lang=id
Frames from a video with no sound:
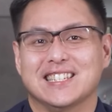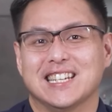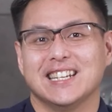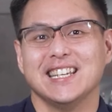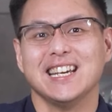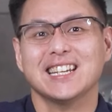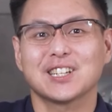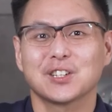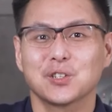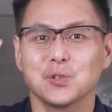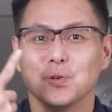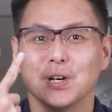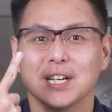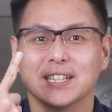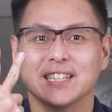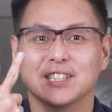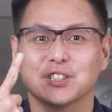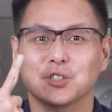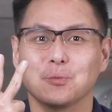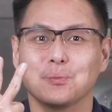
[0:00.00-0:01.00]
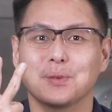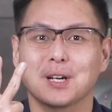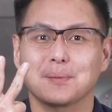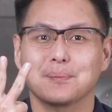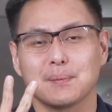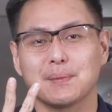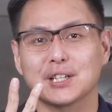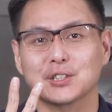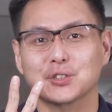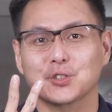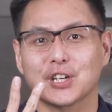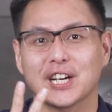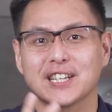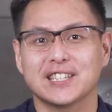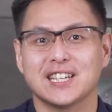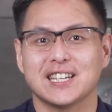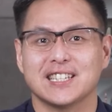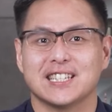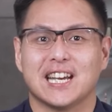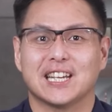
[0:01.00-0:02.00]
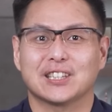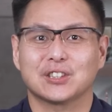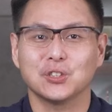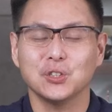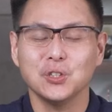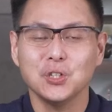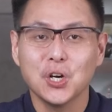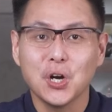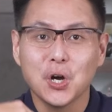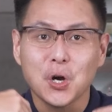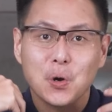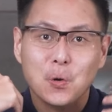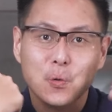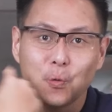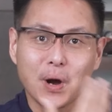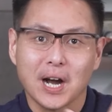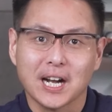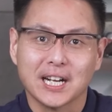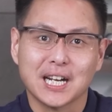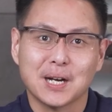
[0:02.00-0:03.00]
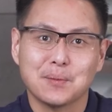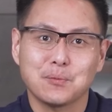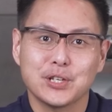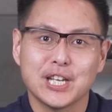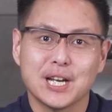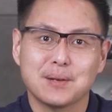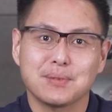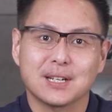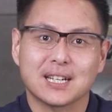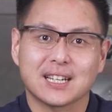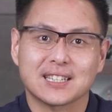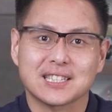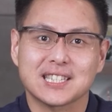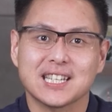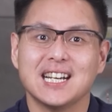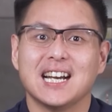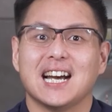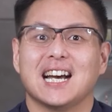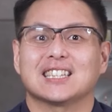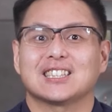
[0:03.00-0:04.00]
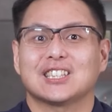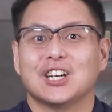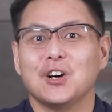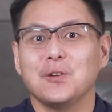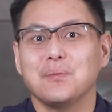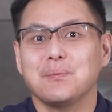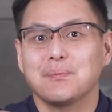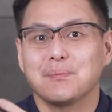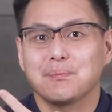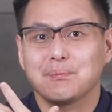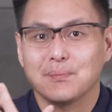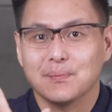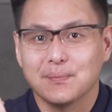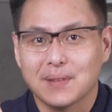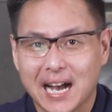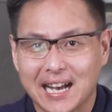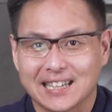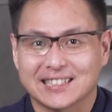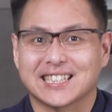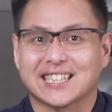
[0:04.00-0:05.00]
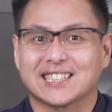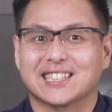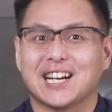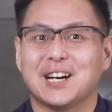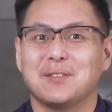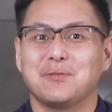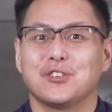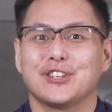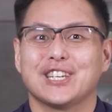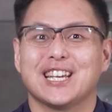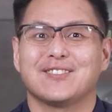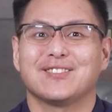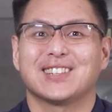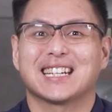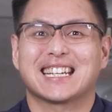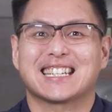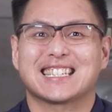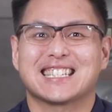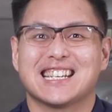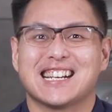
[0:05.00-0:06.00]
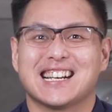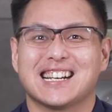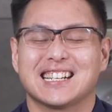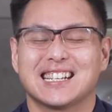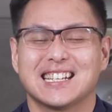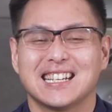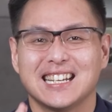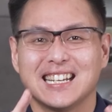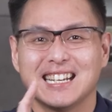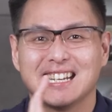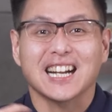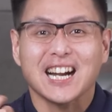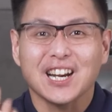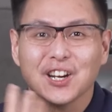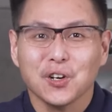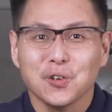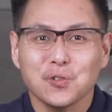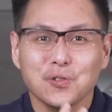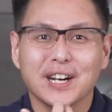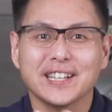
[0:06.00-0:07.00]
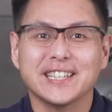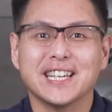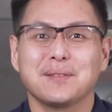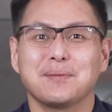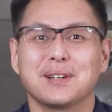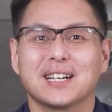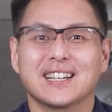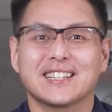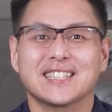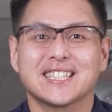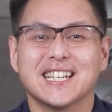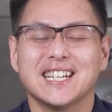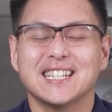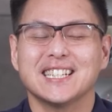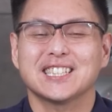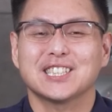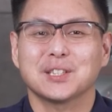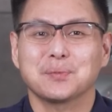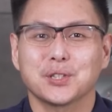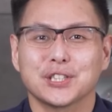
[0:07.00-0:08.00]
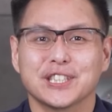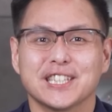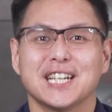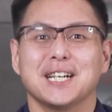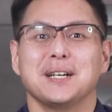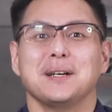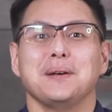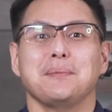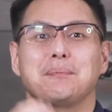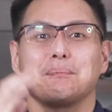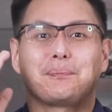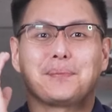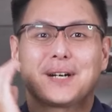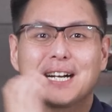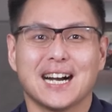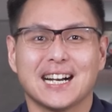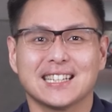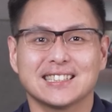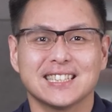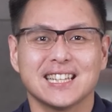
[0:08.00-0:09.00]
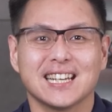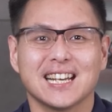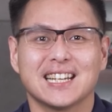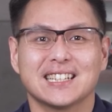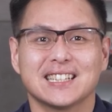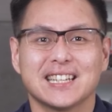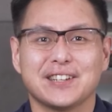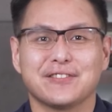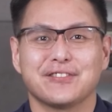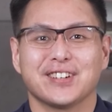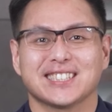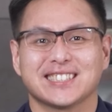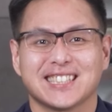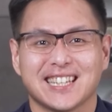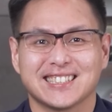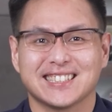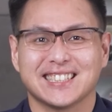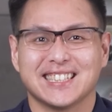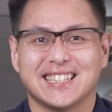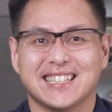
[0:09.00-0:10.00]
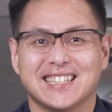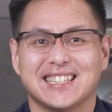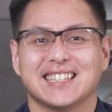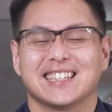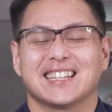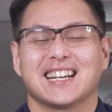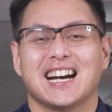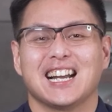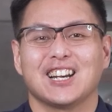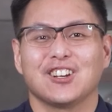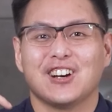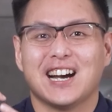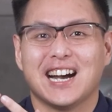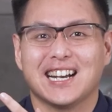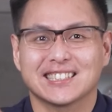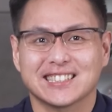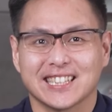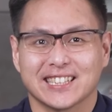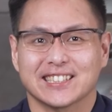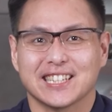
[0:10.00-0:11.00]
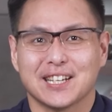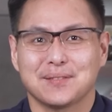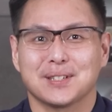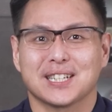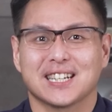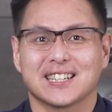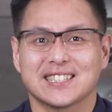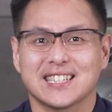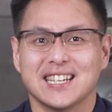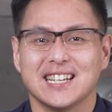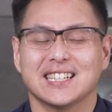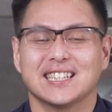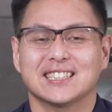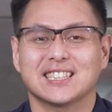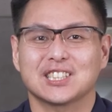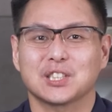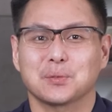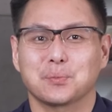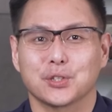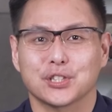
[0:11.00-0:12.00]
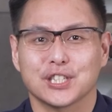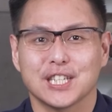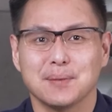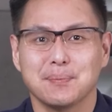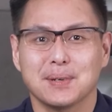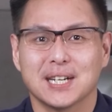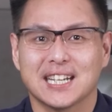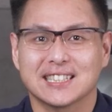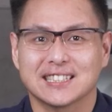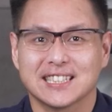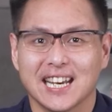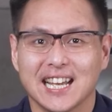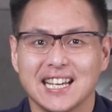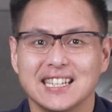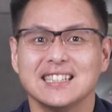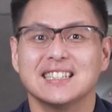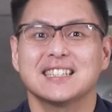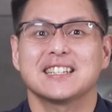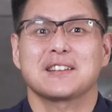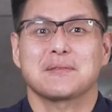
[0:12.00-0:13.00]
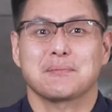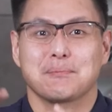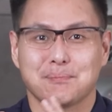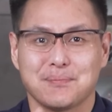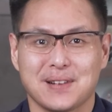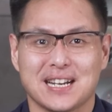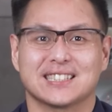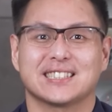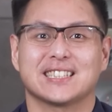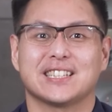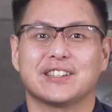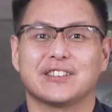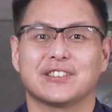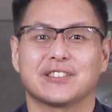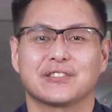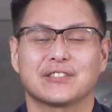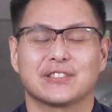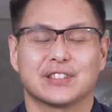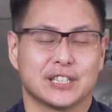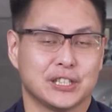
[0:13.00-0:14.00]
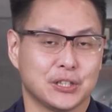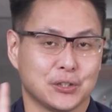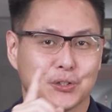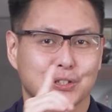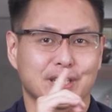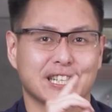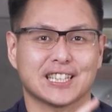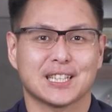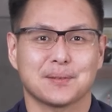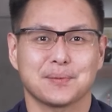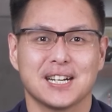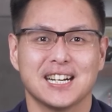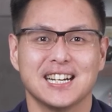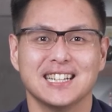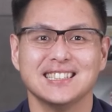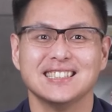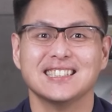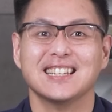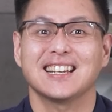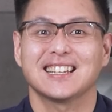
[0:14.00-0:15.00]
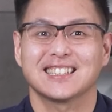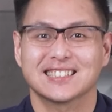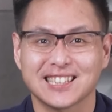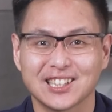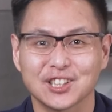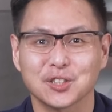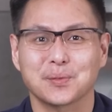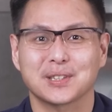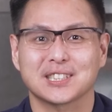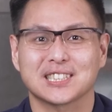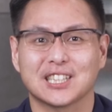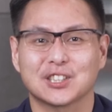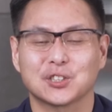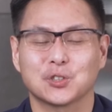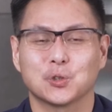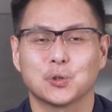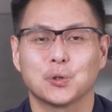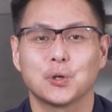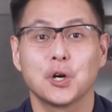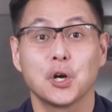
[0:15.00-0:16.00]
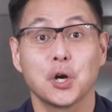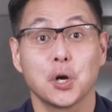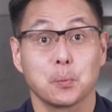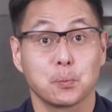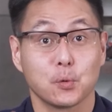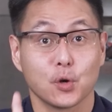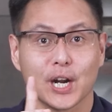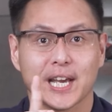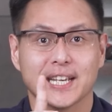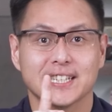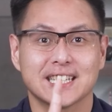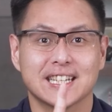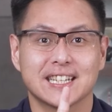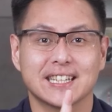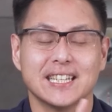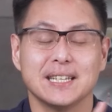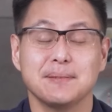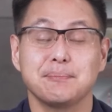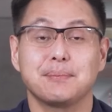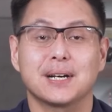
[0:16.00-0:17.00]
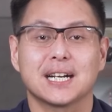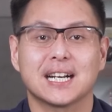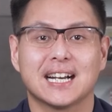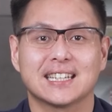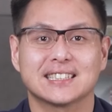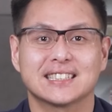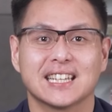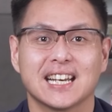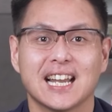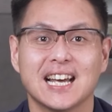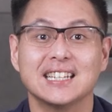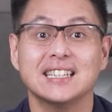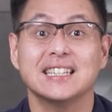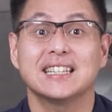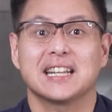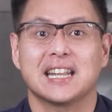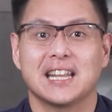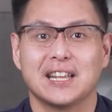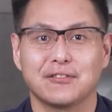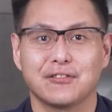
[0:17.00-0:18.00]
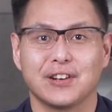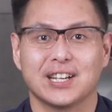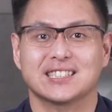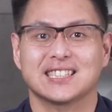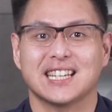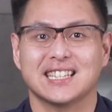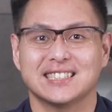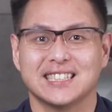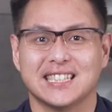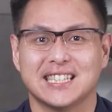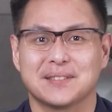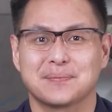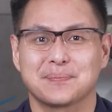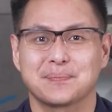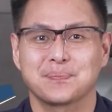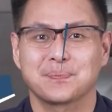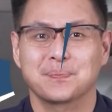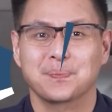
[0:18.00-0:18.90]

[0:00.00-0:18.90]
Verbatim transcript: Jadi ada dua nih sumber pemasukannya, yaitu uang kamu yang bekerja atau aset kamu yang bekerja. Kalau uang yang bekerja disebutnya penghasilan investasi. Kalau aset yang bekerja kita sebutnya penghasilan pasif. Yuk kita bahas satu persatu. Mulai dari penghasilan investasi.